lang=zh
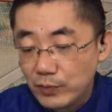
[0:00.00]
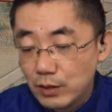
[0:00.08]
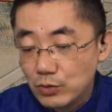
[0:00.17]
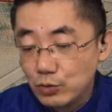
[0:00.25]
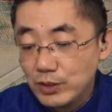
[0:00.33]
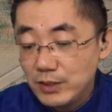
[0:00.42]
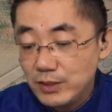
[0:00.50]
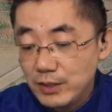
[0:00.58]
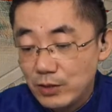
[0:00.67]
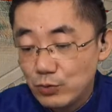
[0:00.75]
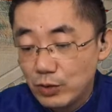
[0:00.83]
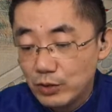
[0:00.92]
如今
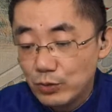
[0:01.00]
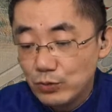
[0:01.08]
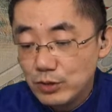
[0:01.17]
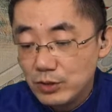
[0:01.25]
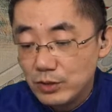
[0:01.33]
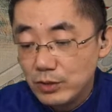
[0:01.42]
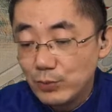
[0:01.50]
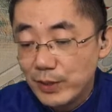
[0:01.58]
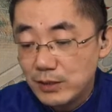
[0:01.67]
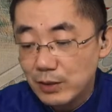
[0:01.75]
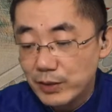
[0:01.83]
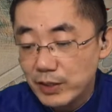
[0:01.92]
现过了冬至，又没
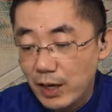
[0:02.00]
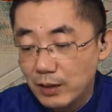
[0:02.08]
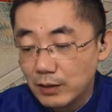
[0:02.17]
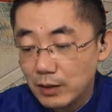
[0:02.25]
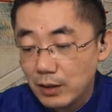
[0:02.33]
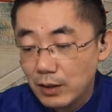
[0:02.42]
怎么样，